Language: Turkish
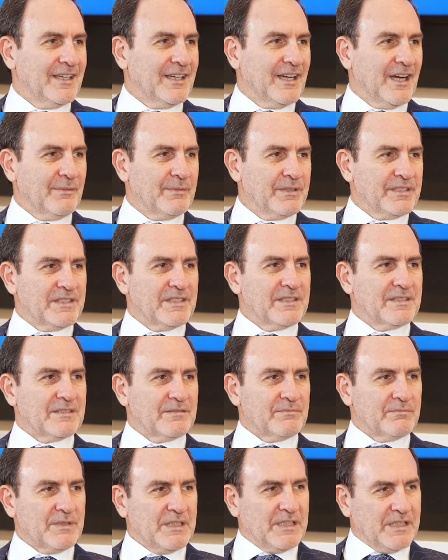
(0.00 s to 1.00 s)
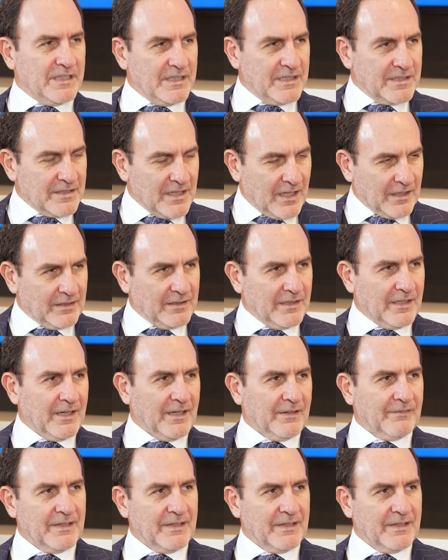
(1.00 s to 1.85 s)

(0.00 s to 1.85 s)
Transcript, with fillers: Ama siz bilgiyi saklayarak